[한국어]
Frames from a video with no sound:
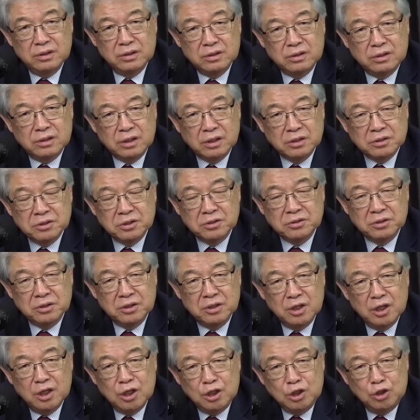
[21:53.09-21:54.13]
그래서
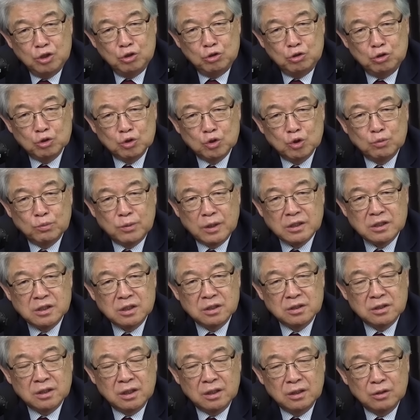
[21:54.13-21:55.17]
이슈로
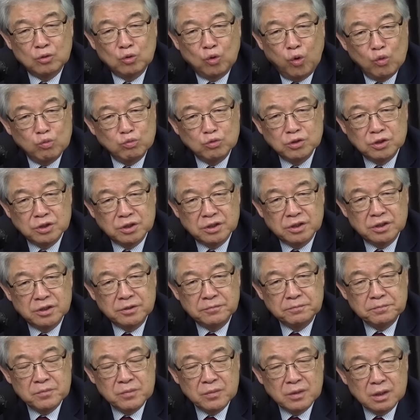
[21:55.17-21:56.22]
봤을 때 도무지
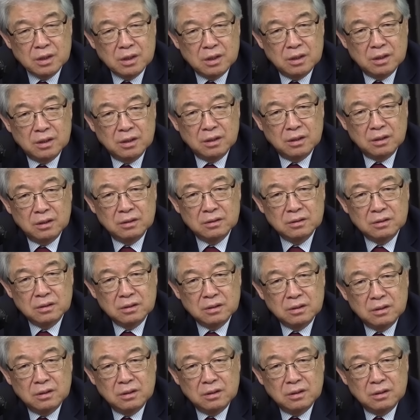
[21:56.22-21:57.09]
어,